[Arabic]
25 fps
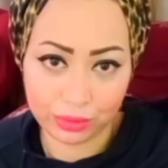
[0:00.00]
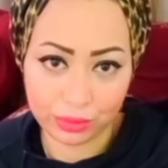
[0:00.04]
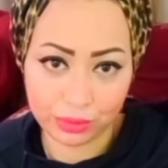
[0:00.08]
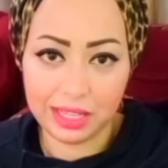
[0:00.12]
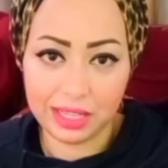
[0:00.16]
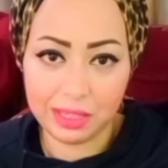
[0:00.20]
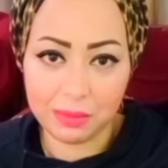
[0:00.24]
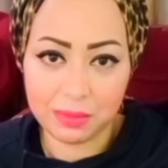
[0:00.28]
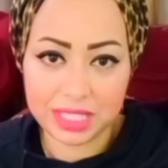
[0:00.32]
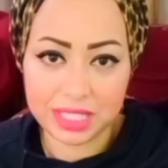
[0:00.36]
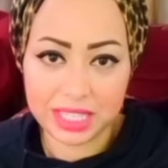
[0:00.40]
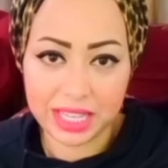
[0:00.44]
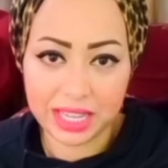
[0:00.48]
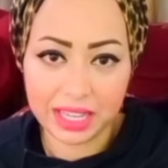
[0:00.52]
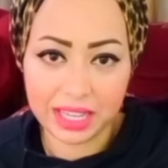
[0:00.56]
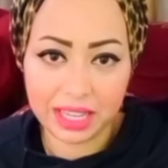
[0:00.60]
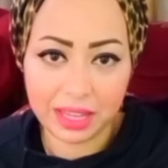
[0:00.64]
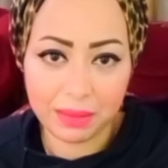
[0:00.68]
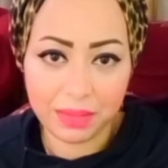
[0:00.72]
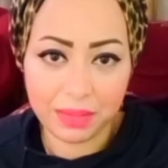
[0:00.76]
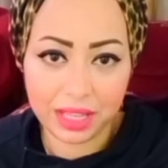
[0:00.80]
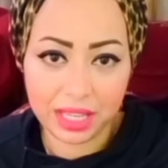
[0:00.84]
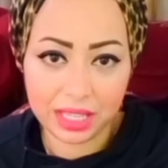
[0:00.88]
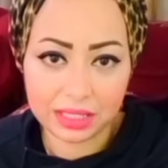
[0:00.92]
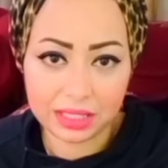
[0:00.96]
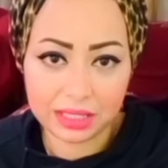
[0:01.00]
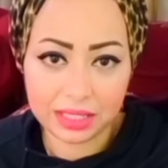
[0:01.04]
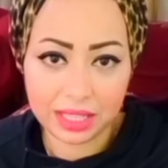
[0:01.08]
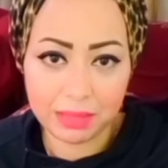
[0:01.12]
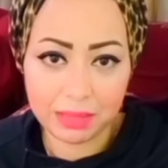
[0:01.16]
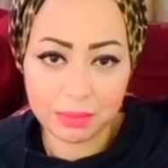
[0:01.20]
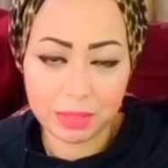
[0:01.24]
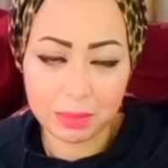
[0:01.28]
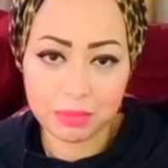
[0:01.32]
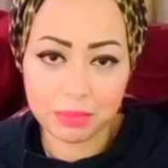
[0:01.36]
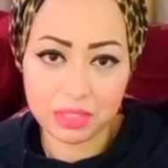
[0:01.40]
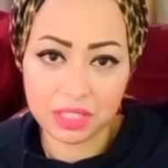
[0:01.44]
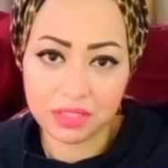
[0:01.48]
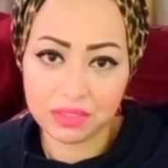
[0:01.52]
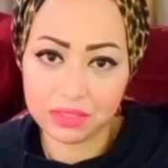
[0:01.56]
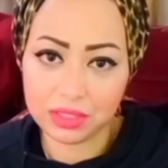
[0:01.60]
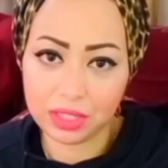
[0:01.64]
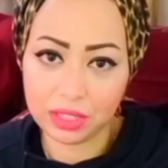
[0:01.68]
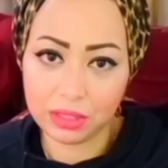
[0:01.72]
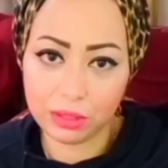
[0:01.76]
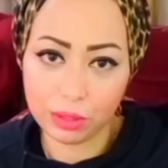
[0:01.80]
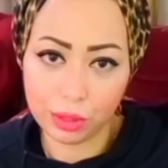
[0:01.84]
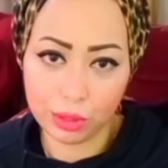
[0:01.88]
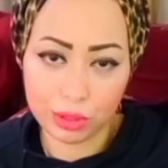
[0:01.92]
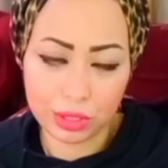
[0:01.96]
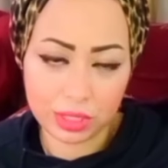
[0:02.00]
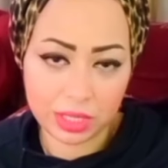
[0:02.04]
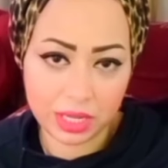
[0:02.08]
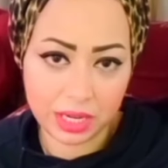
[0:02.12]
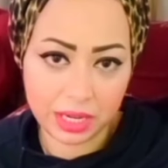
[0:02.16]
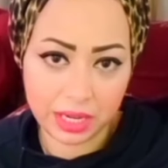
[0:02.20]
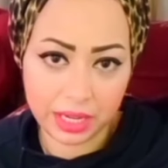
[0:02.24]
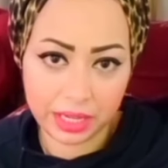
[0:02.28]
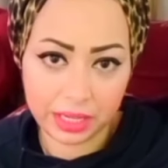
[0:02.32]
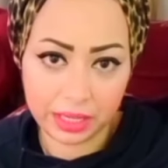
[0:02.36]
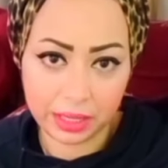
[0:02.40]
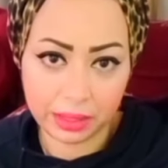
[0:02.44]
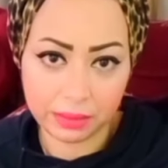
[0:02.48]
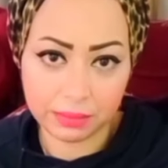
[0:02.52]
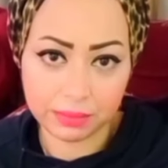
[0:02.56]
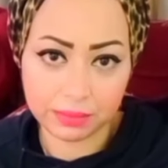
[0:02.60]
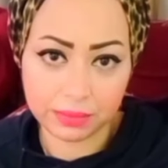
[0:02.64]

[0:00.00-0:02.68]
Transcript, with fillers: الميزان كمان دايما بيفترض حسن النيه